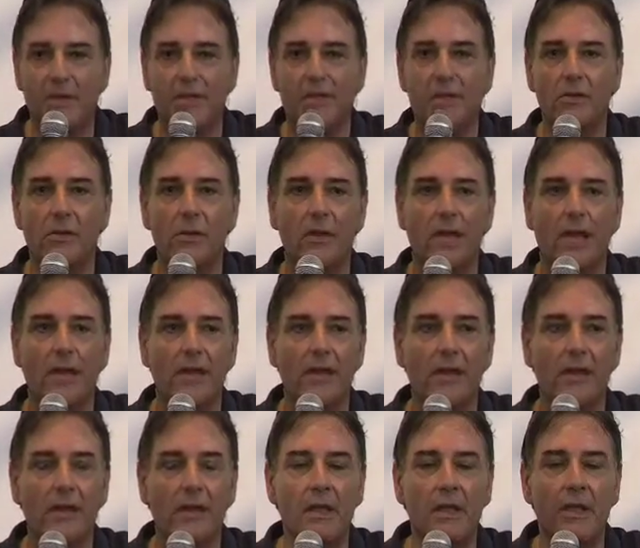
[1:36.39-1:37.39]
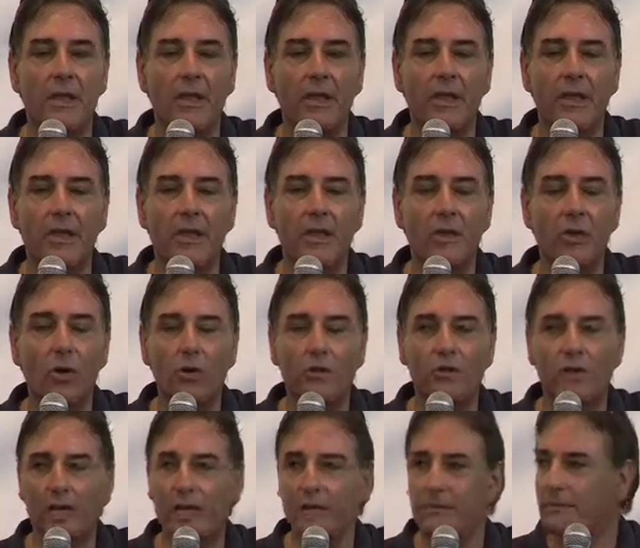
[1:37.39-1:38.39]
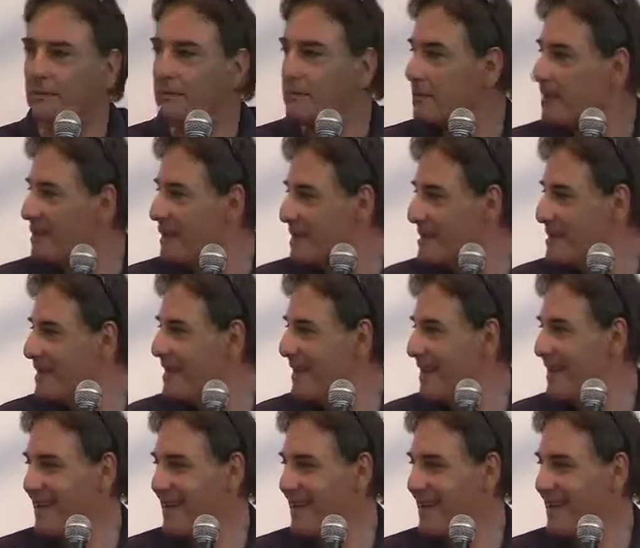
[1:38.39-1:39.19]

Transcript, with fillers: particolare. Inoltre, sì,